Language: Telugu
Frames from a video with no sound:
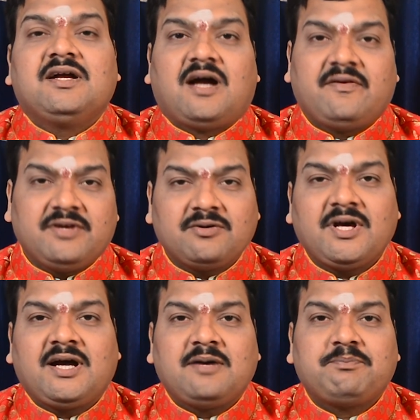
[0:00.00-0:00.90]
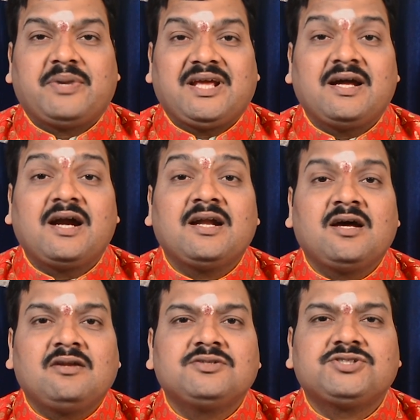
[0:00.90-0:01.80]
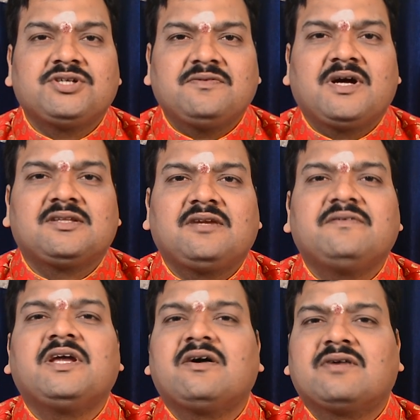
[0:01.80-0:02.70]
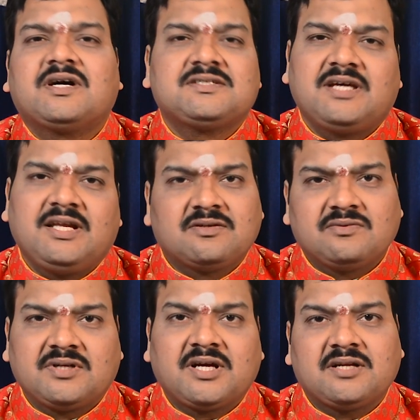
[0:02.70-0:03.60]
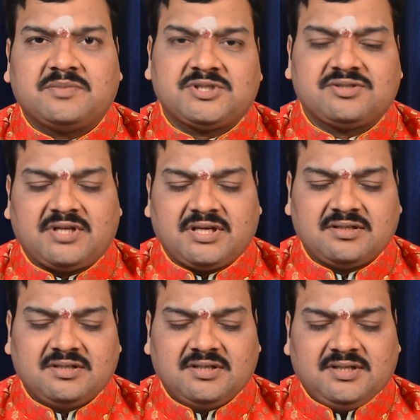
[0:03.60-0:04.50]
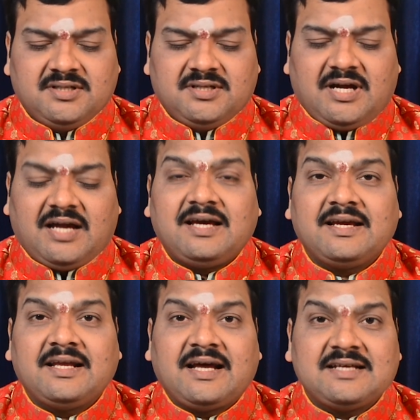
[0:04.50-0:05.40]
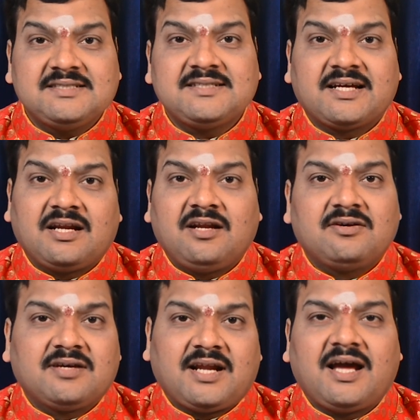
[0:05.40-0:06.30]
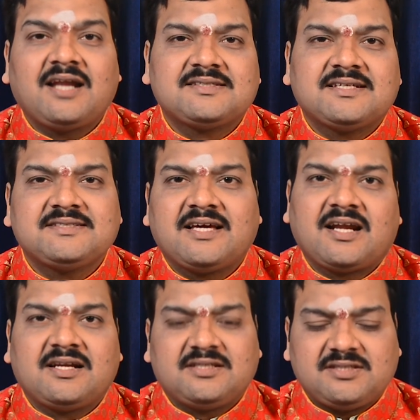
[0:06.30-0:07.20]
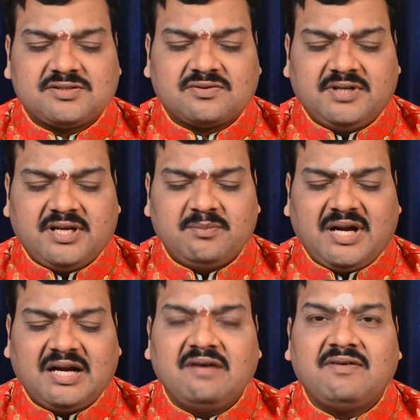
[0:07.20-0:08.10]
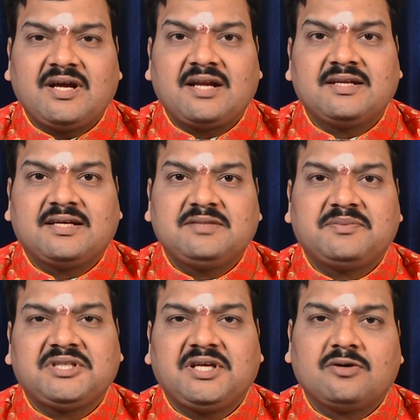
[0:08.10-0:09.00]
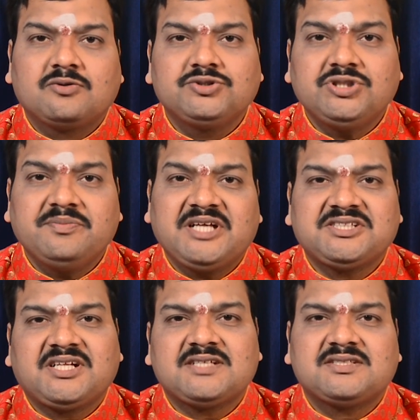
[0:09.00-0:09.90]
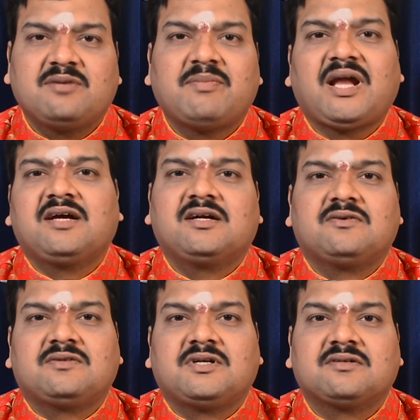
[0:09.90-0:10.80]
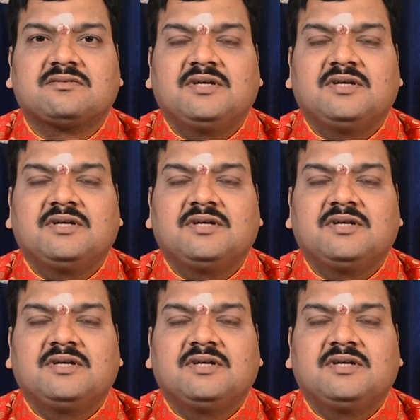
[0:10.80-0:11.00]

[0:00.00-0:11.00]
అవి కూడా ప్రయాణాల్లో చెడు వార్తలు వినే అవకాశాలు ఎక్కువగా కనిపిస్తున్నాయి అలాగే రాశి చక్రంలో గ్రహాల సంచారాన్ని తీసుకుంటే మంగళవారానికి అధిపతి అయిన కుజుడు మేషరాశిలో బలంగా ఉన్నాడు